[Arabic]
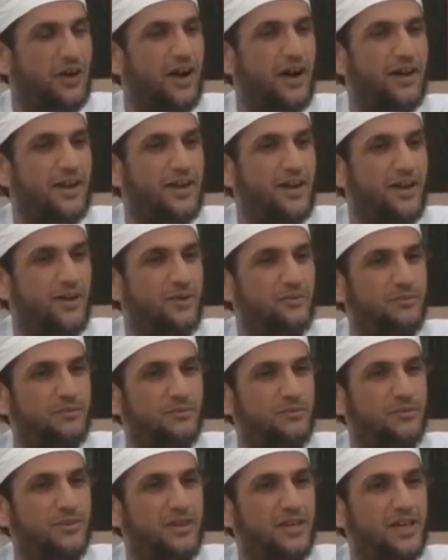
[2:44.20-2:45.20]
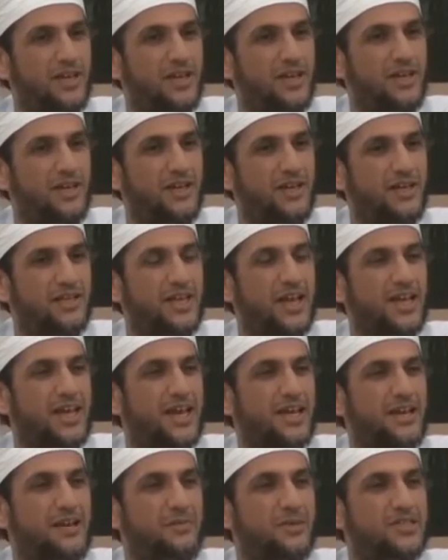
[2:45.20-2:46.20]
فقال لهم إذا
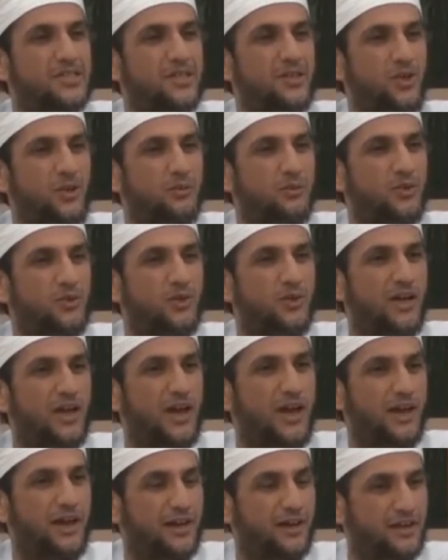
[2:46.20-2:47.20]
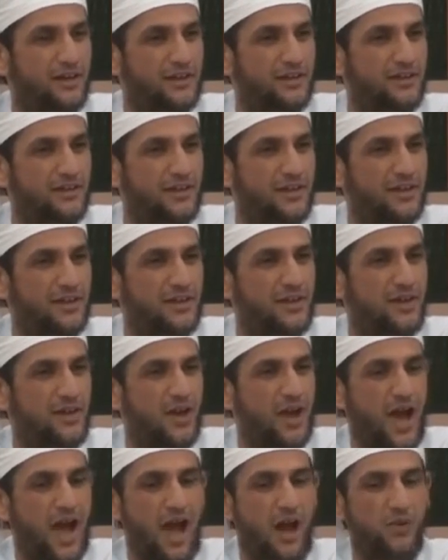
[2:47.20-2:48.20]
كان المسيح ابن الله
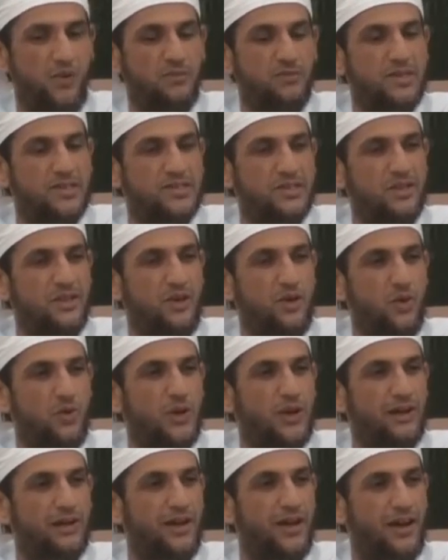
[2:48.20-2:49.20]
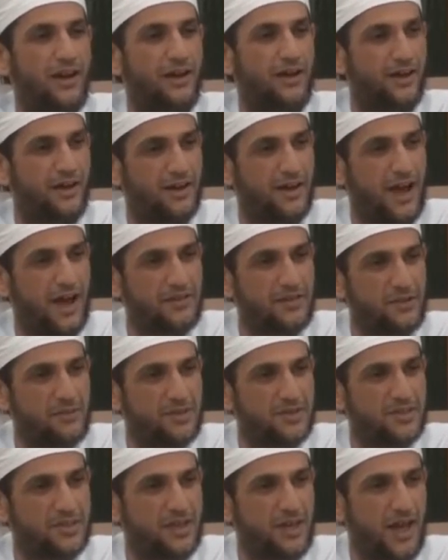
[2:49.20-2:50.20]
أو المسيح هو الله هذا
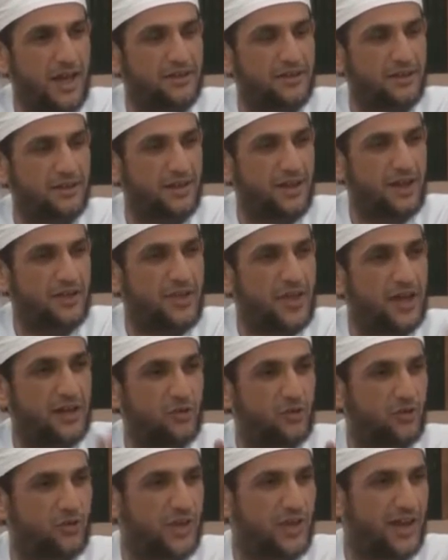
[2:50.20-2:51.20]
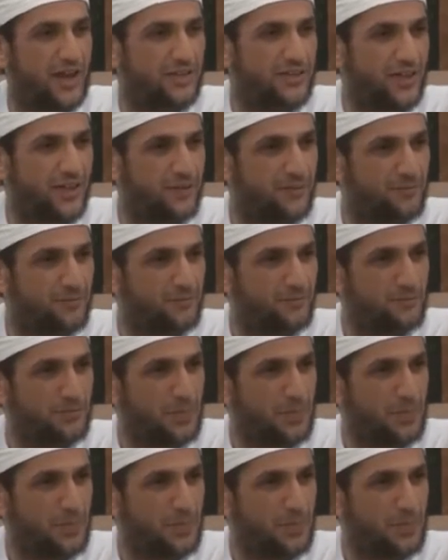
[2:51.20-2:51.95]
المسيح أن الله ثالث ثلاثة